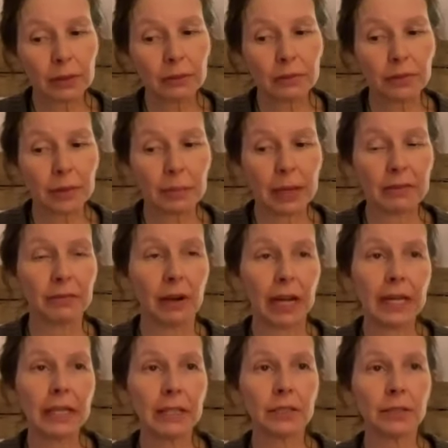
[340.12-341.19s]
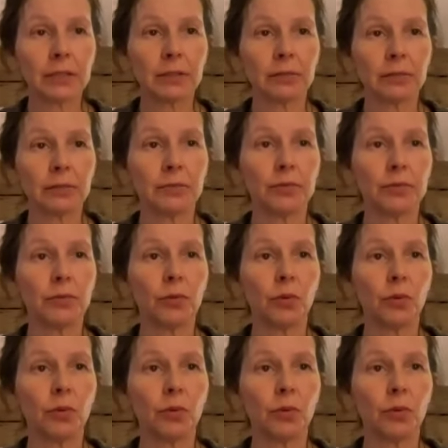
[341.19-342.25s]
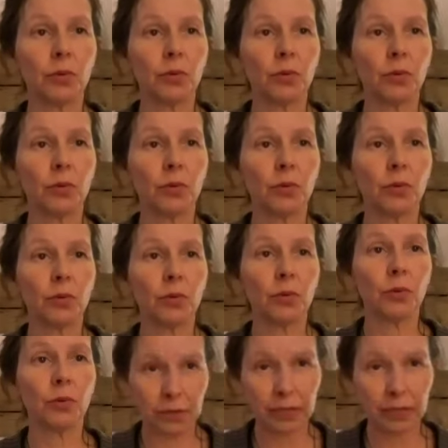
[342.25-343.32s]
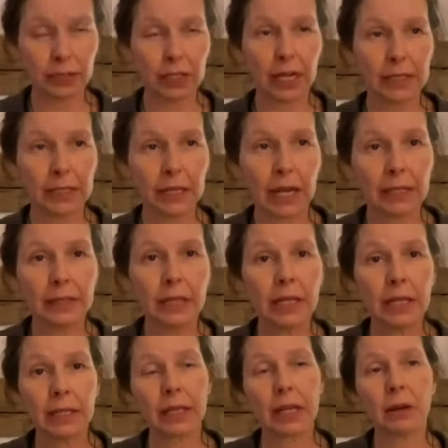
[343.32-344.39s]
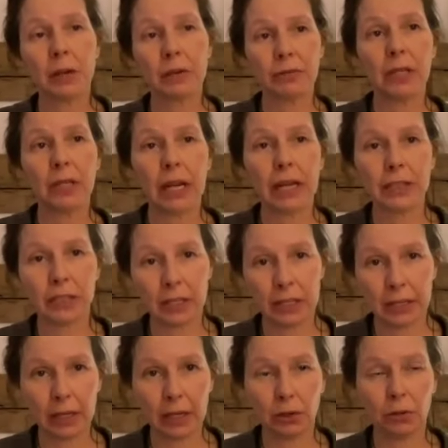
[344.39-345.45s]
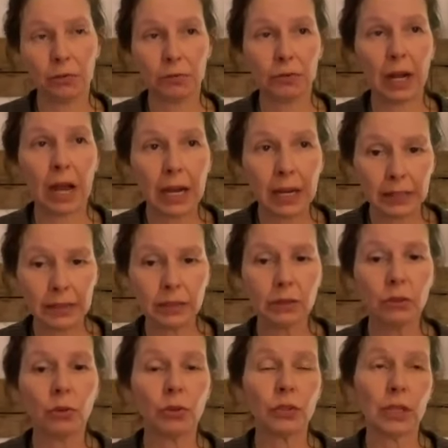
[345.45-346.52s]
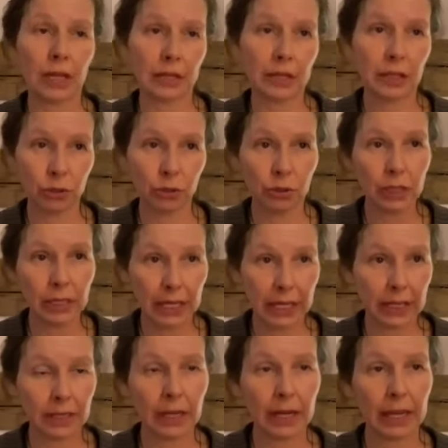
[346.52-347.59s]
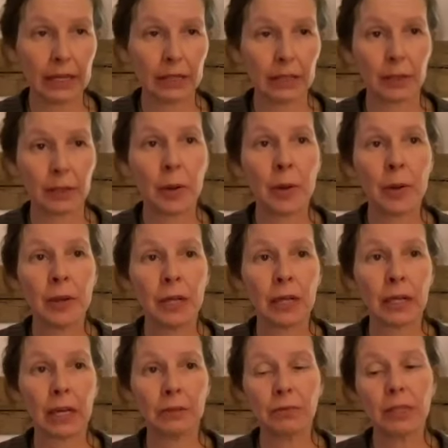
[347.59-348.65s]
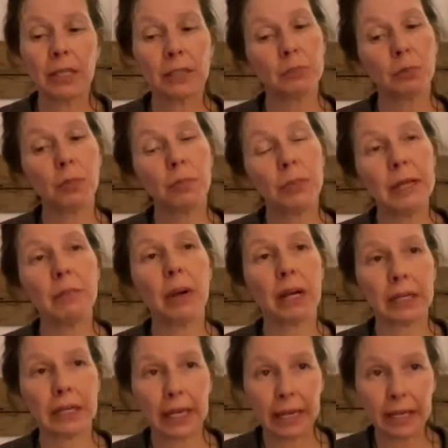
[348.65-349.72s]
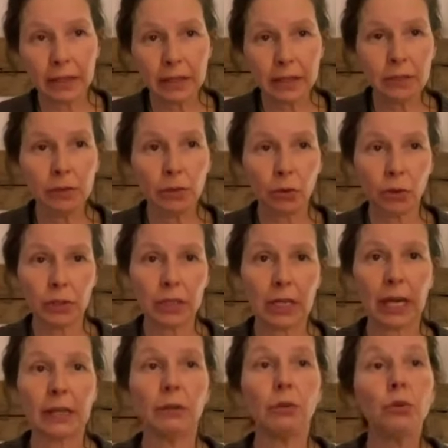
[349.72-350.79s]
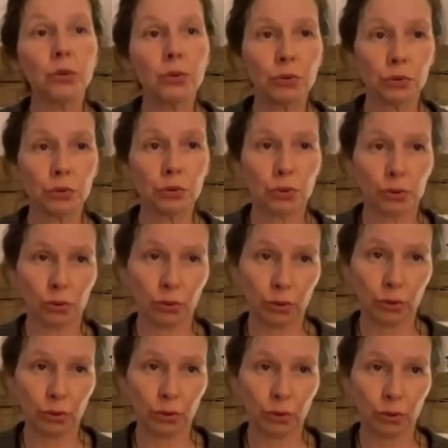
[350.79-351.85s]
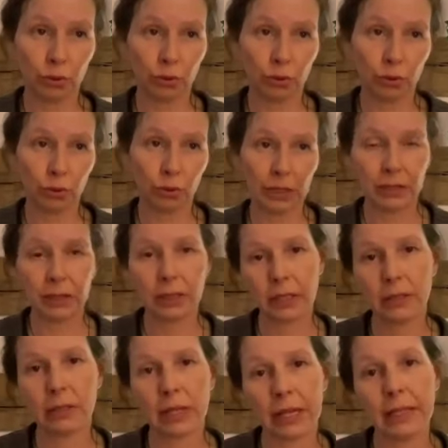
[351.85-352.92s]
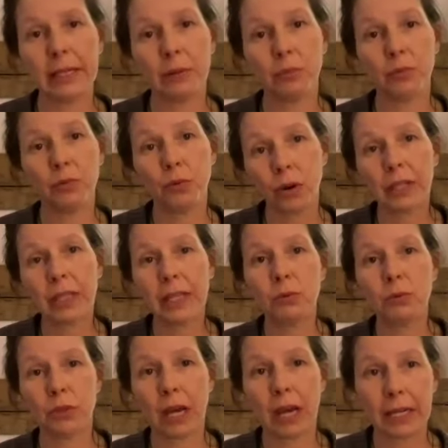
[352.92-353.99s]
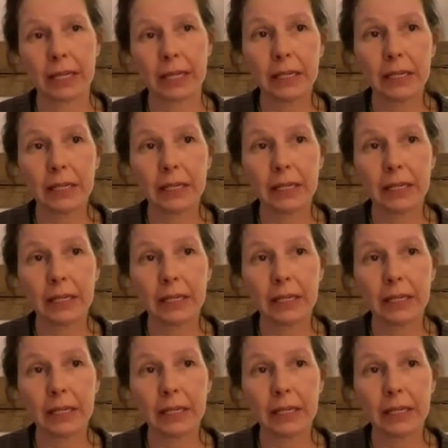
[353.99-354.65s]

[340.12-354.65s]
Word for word: wenn man weiß, wo man vielleicht Schwierigkeiten hat, dann kann man vielleicht da darauf achten und kann da schon gegenlenken, kann wie das Problem erkennen und kann lösungsorientiert dann eben vorgehen und handeln.